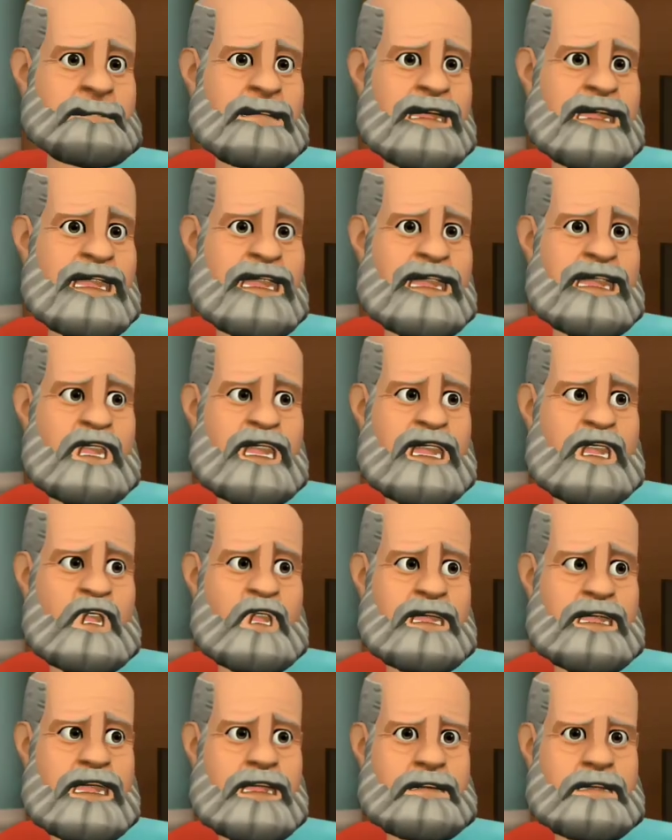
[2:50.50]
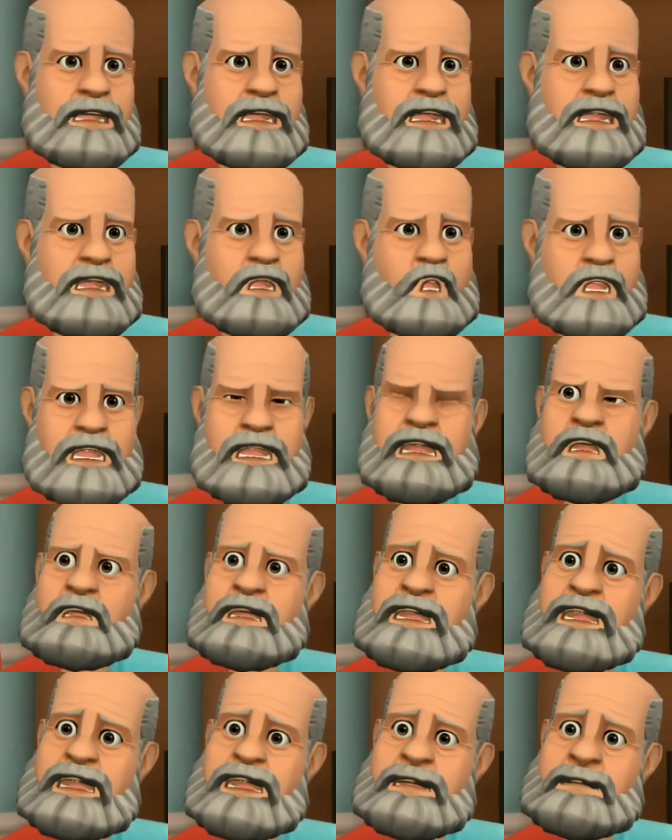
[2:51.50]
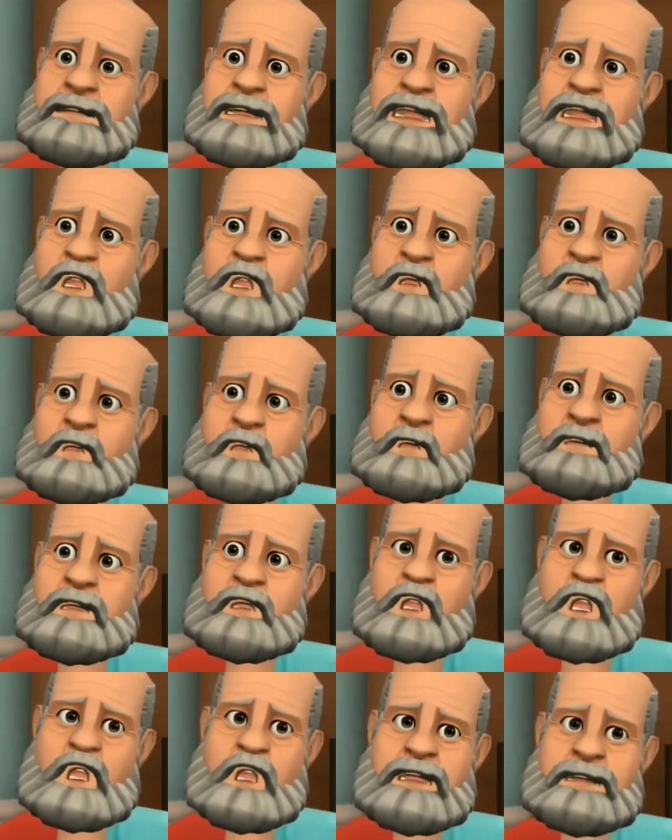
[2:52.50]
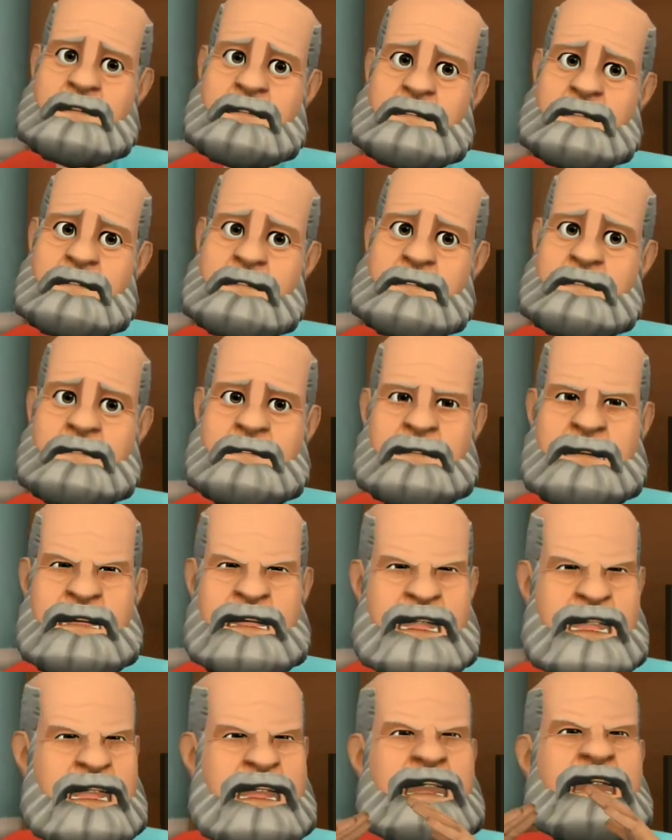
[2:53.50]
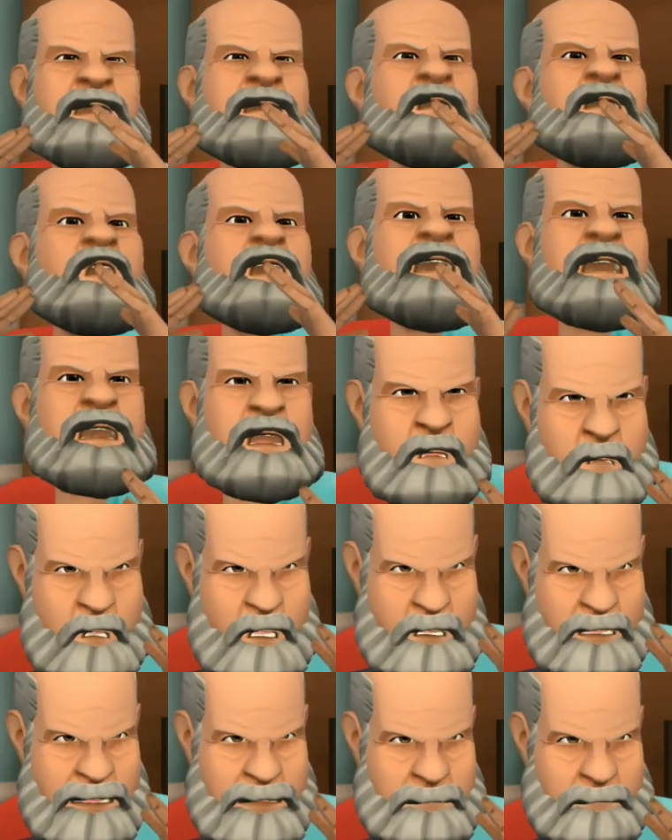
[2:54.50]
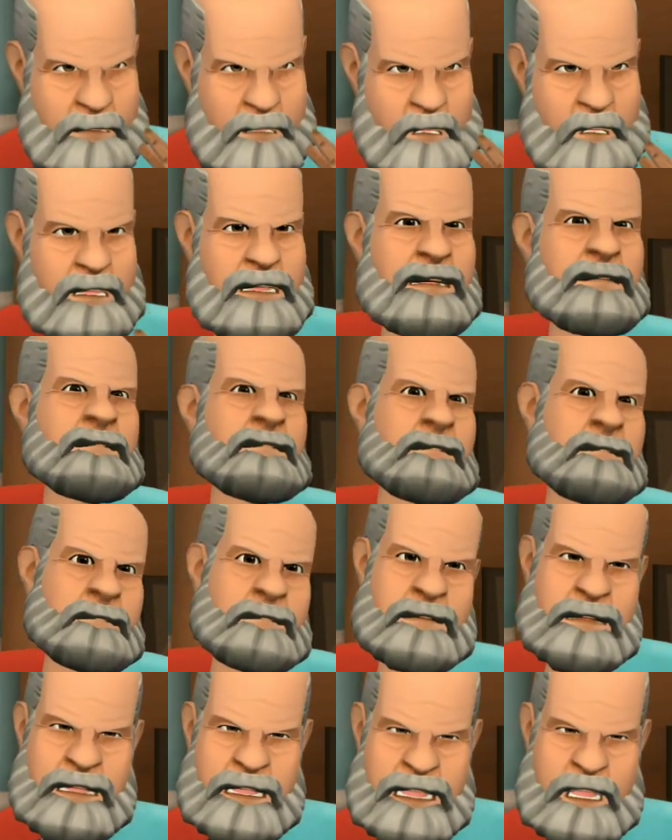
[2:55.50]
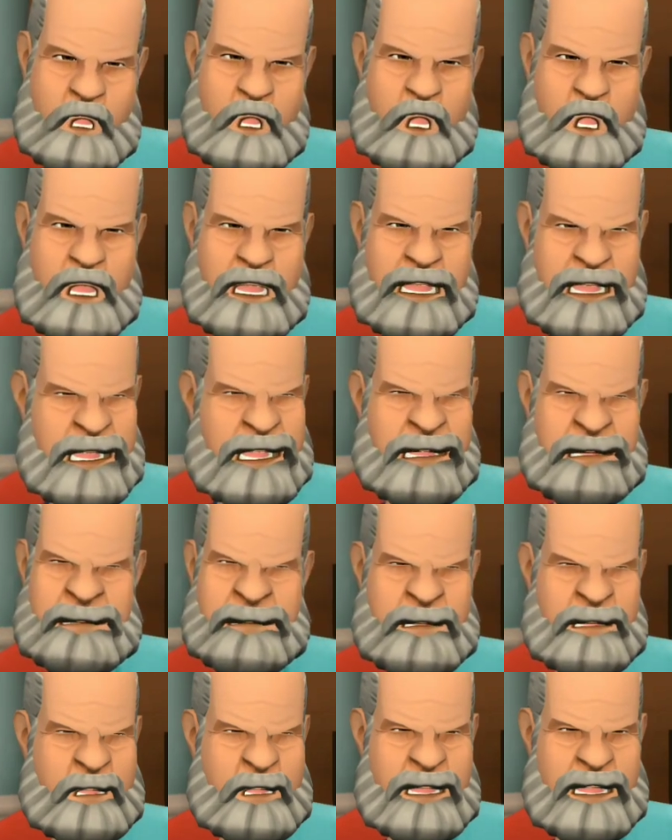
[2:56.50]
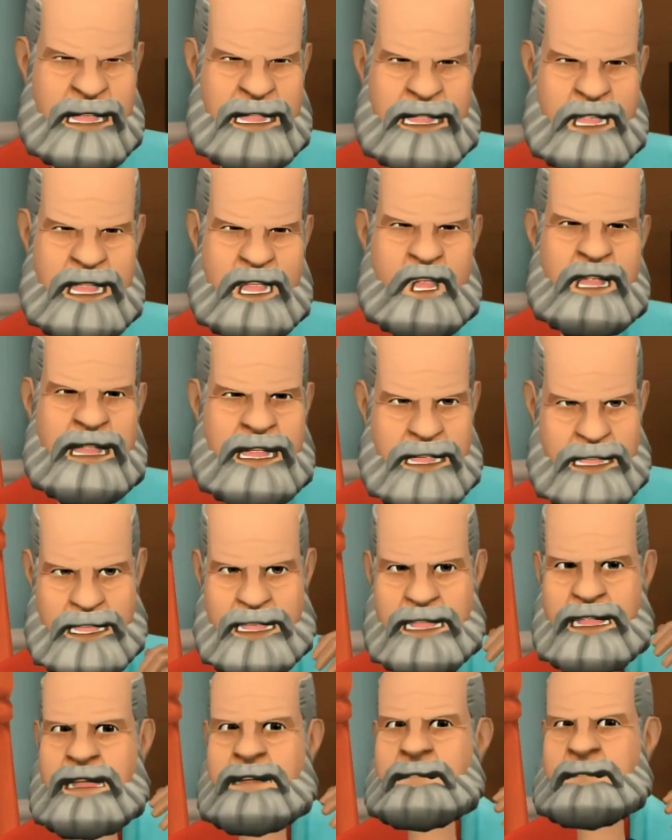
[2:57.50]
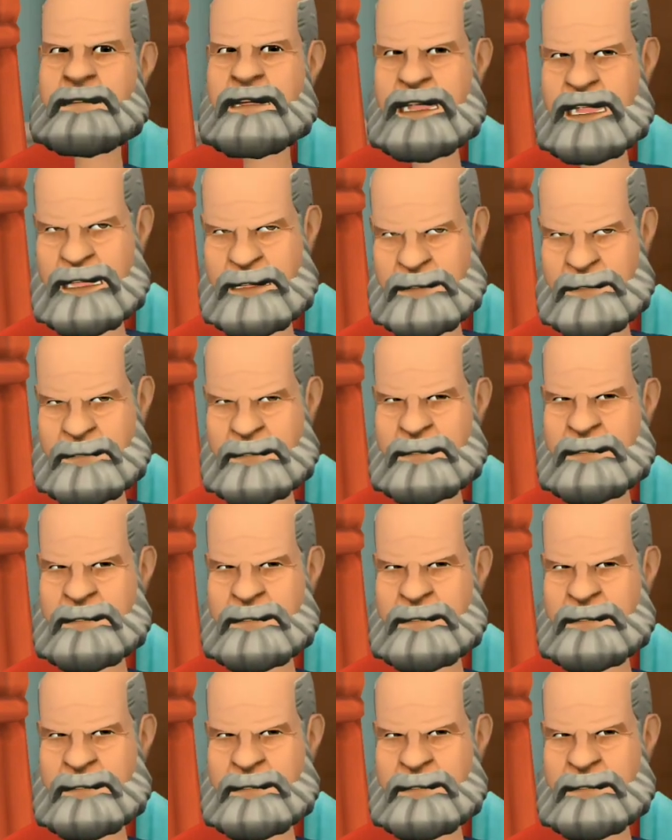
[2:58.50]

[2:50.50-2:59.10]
লেকচার থামাই হে গাই কেনাই হয়নি দুললে নাটানি শুরু করছে তোর আগে তোর বাম্মার সাথে বসি দেখি কি সিদ্ধান্ত লওয়া যায় এখন যা ভালো ছেলে আনতে ভাত খাগা